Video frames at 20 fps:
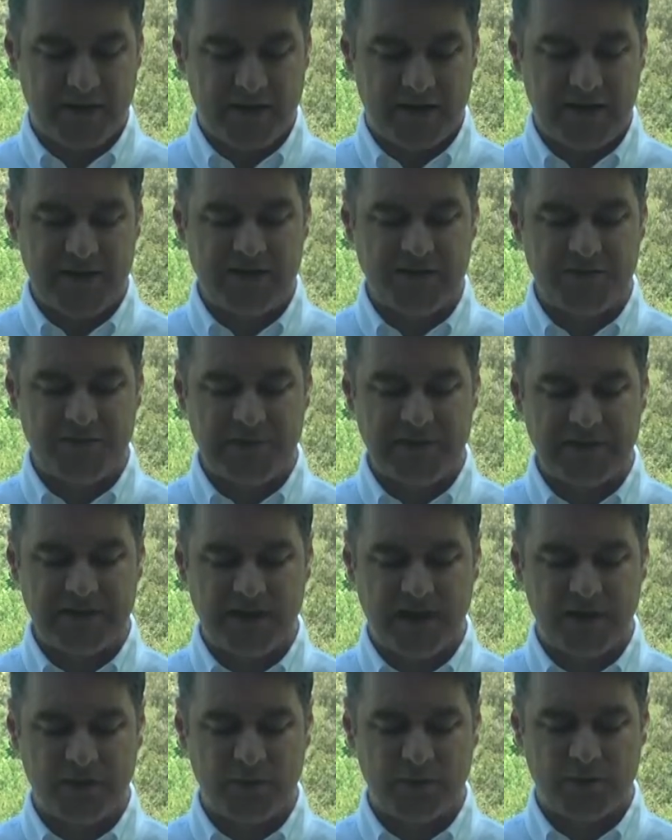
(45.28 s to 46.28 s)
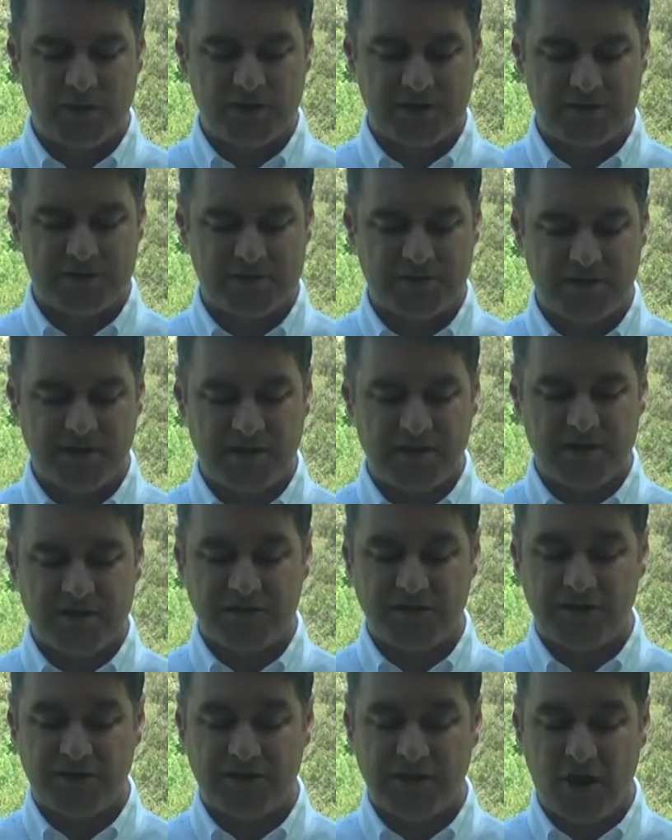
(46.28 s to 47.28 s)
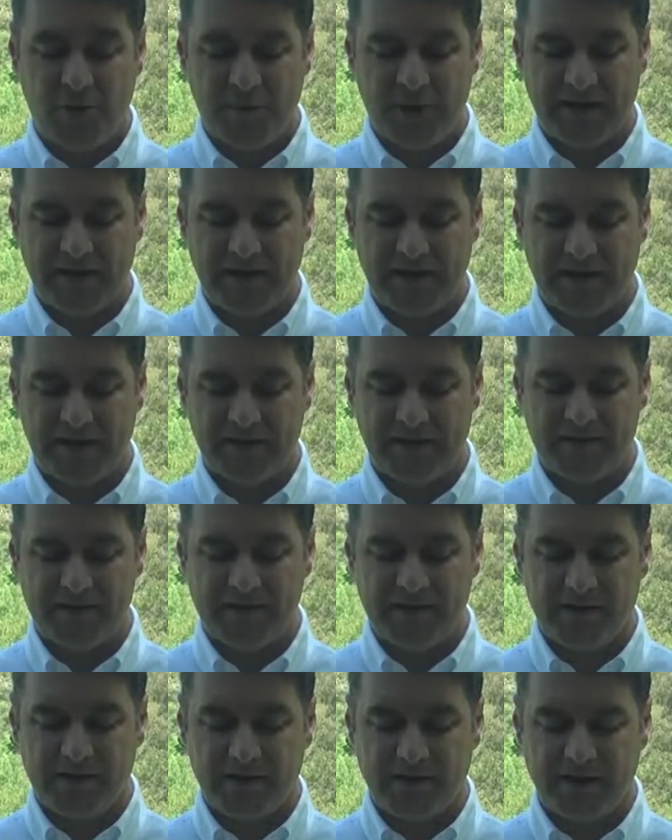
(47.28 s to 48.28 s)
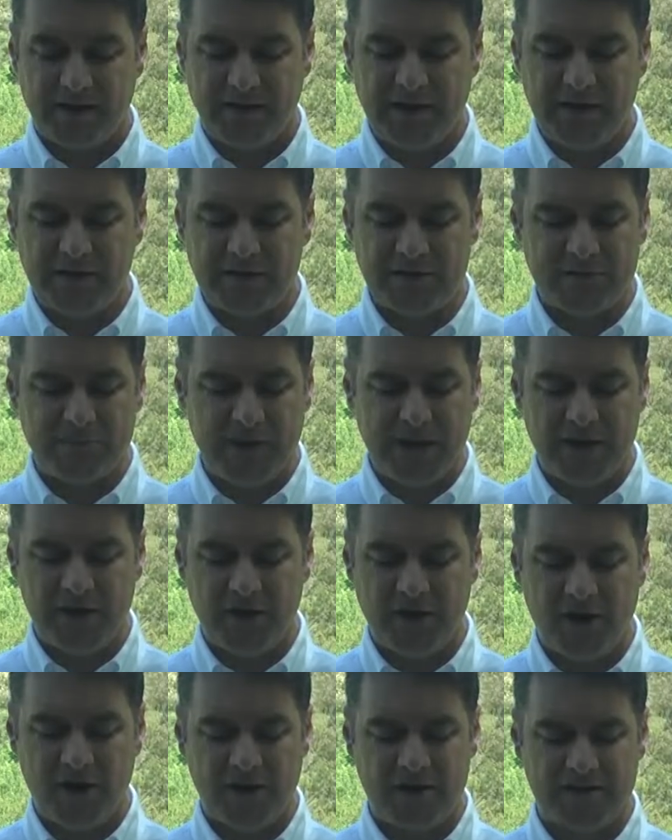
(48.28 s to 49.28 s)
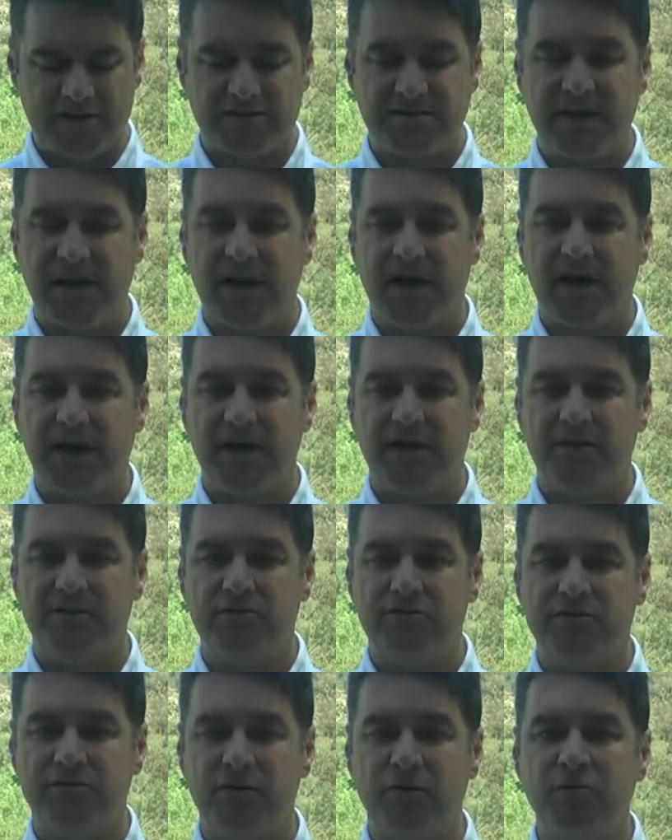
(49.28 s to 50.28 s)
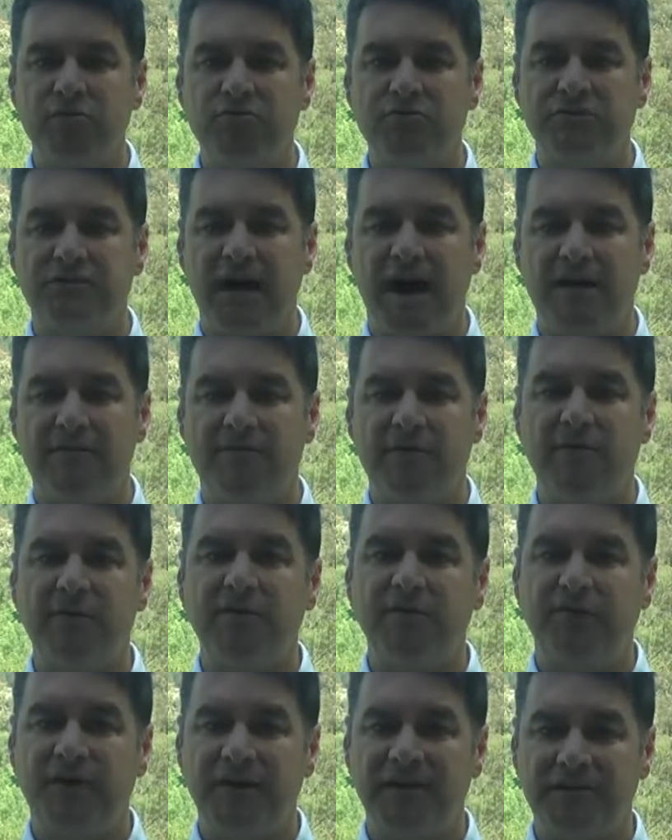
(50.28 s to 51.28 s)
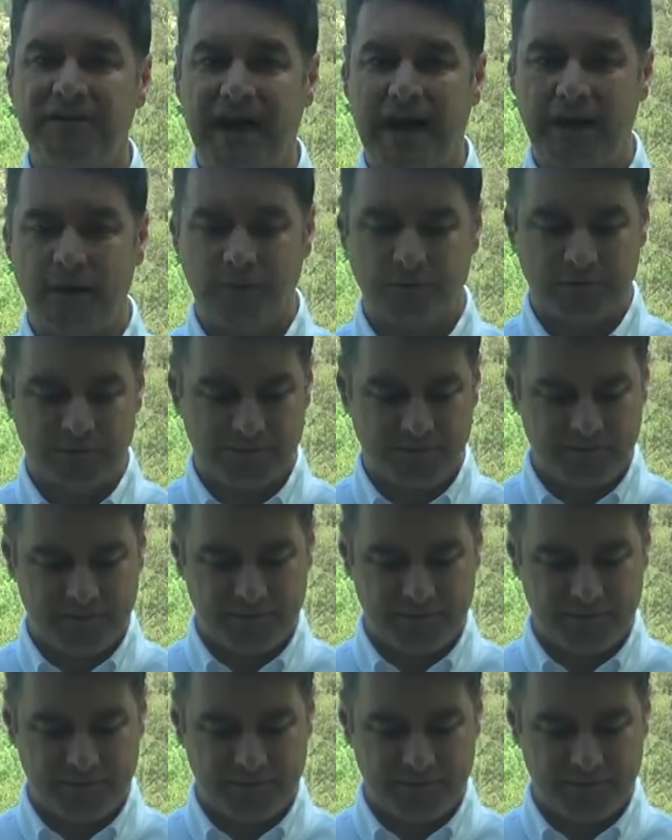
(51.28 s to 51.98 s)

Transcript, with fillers: intimidando-os de tal maneira que nem os melhores guerreiros ousavam enfrentá-lo.